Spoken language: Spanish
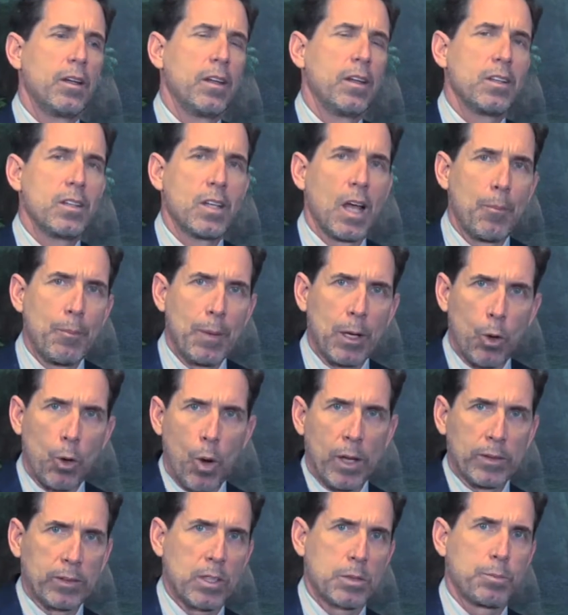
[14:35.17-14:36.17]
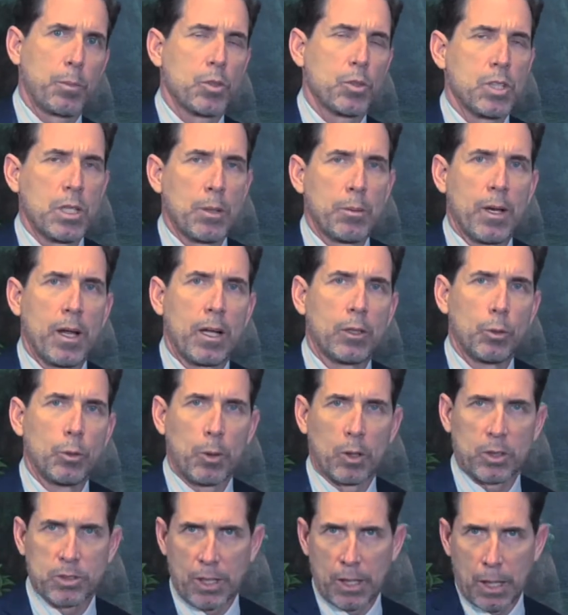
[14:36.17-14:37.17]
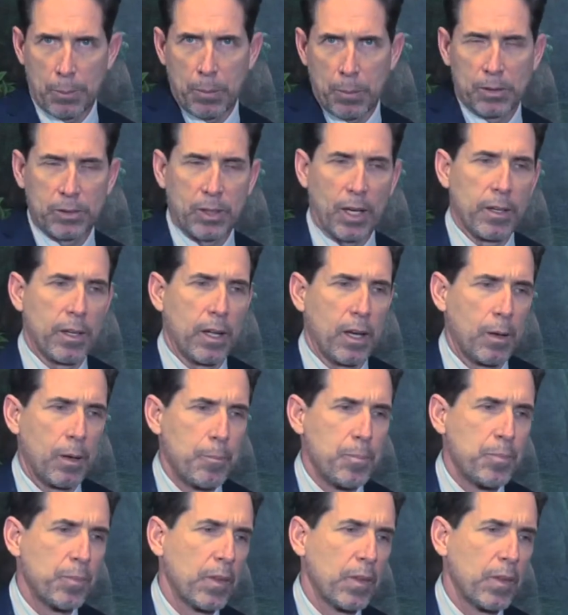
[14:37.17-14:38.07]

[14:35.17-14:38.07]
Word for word: llame lo antes posible al número que está en la pantalla